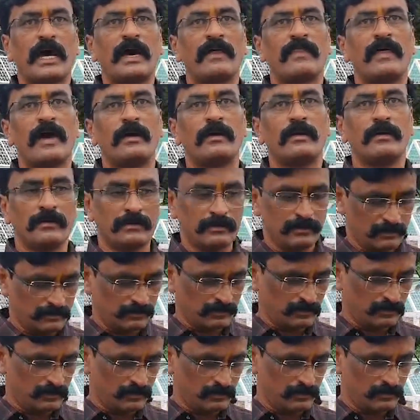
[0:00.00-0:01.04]
దాదా
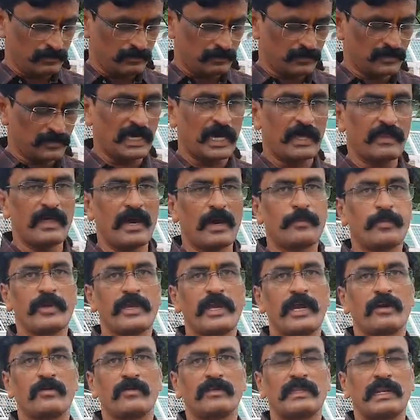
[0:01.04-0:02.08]
దాదాపు
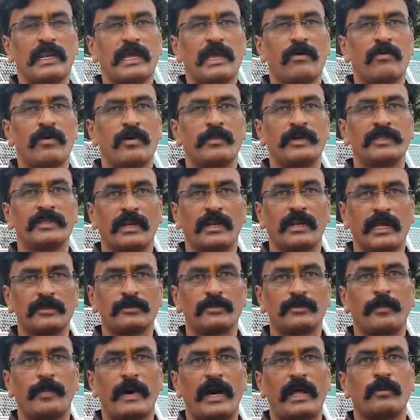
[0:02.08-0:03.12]
ఏడు వందల యాభై మంది
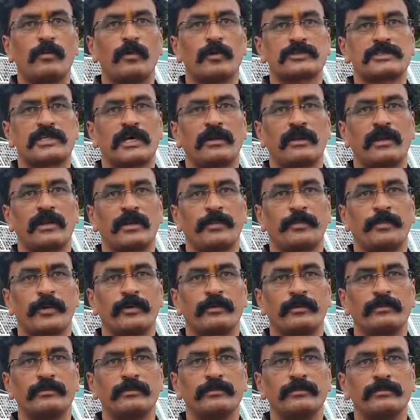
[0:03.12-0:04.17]
రైతులు పాల్పోస్తా ఉన్నారు
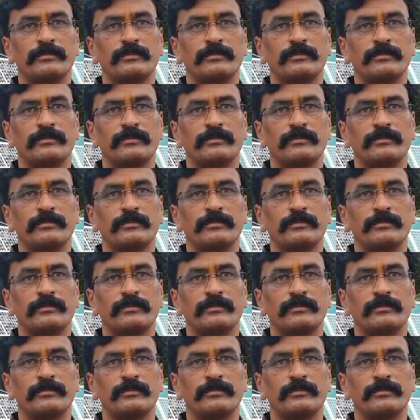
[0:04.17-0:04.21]
ఇప్పుడు